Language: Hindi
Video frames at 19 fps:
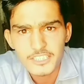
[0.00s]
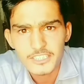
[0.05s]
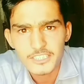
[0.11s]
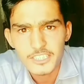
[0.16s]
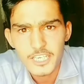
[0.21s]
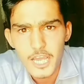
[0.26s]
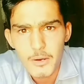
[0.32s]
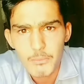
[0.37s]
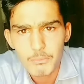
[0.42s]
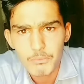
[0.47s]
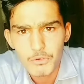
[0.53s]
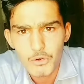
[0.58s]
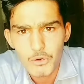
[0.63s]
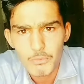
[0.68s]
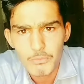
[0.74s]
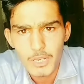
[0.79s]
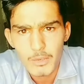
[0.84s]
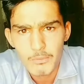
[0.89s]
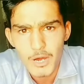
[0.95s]
ऐसी क्या
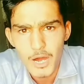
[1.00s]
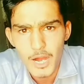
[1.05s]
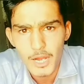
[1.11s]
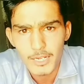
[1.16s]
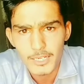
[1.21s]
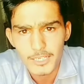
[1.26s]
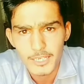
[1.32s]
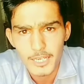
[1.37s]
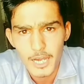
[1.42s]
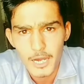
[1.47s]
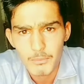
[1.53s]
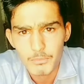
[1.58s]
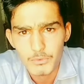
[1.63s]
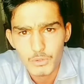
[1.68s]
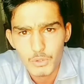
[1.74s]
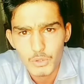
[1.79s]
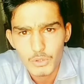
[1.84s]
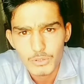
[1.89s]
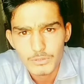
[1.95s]
प्रॉब्लम आ गई
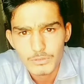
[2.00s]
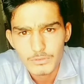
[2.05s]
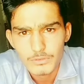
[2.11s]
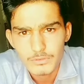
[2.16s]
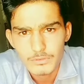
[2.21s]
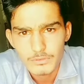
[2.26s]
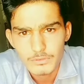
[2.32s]
आपको